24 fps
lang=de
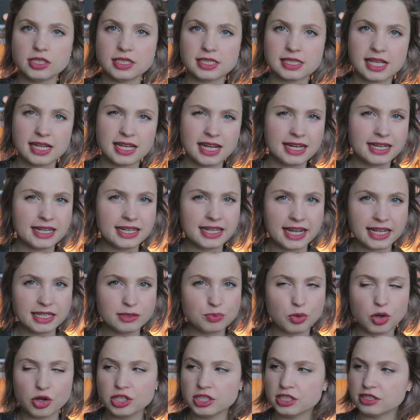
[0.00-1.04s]
Das hat eine
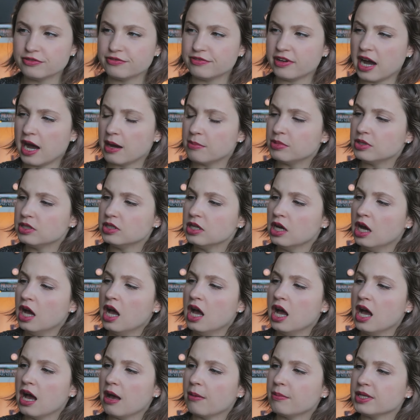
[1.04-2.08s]
leicht bräunliche Farbe,
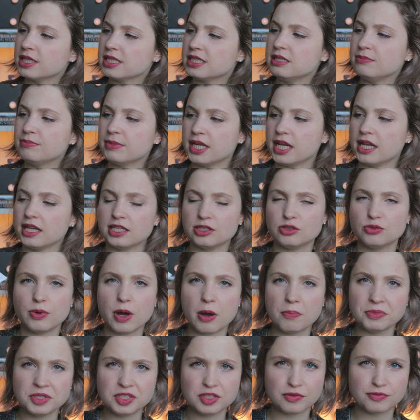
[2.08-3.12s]
aber das sieht man eigentlich
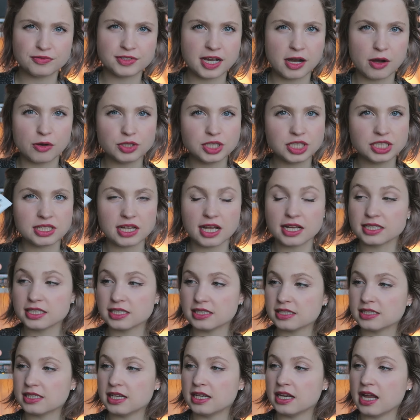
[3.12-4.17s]
überhaupt nicht auf der Haut. Ich trage
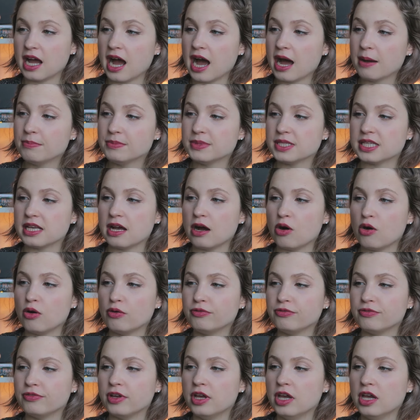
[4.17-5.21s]
das dann abends
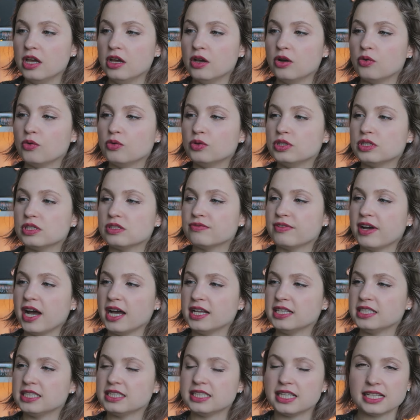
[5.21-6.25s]
auf und zwar
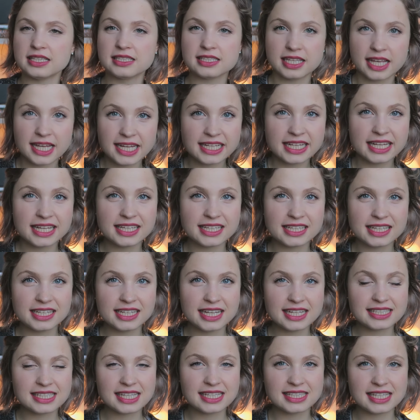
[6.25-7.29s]
hatte ich tatsächlich in
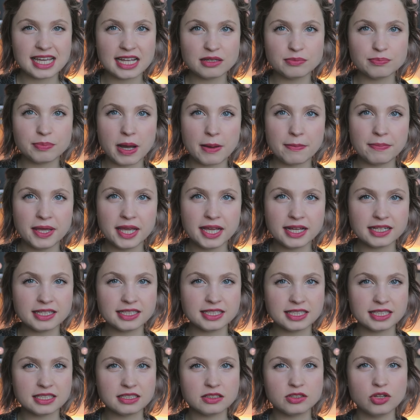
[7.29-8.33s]
letzter Zeit ein paar
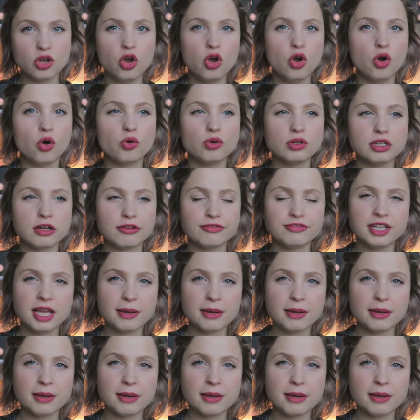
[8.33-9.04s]
Pickelchen und auf